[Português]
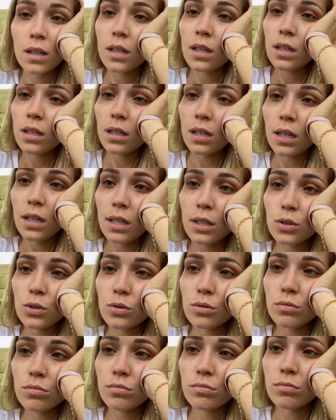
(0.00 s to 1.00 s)
E é
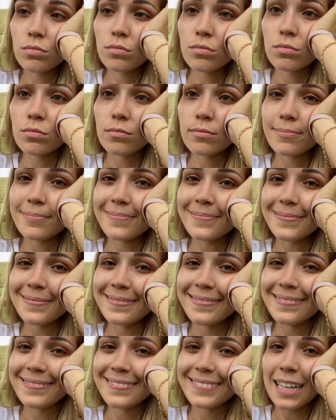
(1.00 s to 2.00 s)
isso.
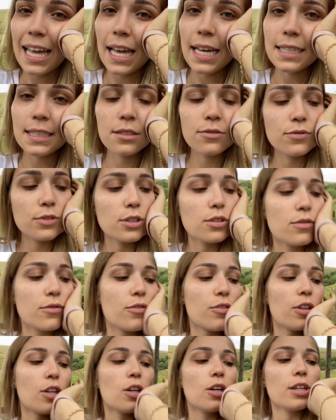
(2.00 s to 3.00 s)
Esse foi o
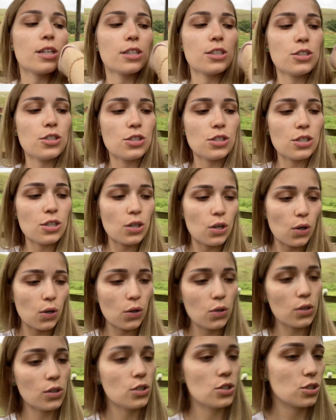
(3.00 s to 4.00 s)
vlog de
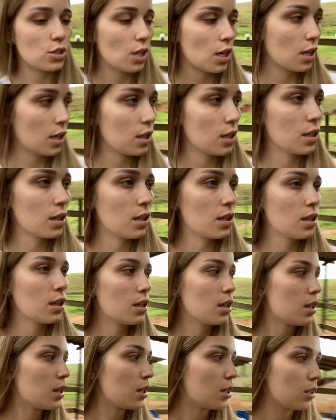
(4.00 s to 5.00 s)
hoje.
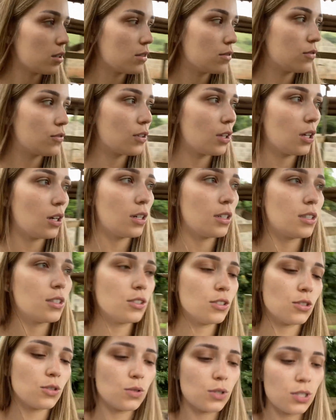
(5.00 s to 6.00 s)
O vlog
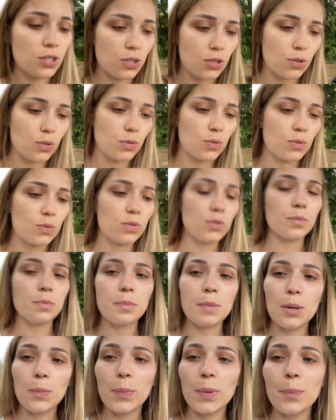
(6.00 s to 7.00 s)
de hoje com
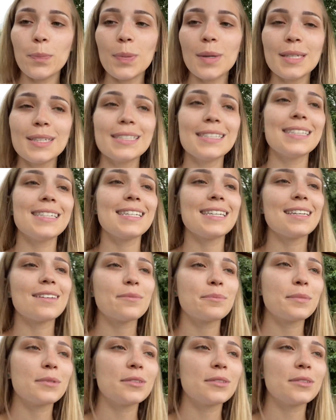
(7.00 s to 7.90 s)
meu pepichinho, meu